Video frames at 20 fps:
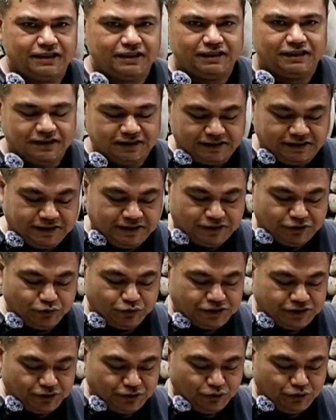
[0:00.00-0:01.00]
ini
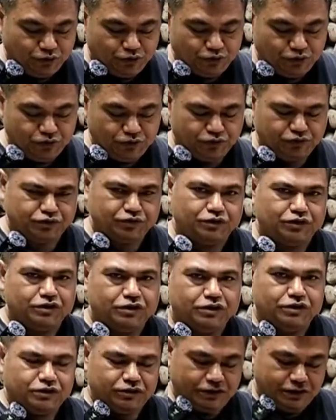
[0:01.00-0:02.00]
dicuci dulu
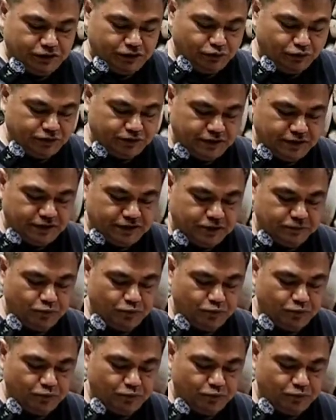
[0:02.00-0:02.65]
dicuci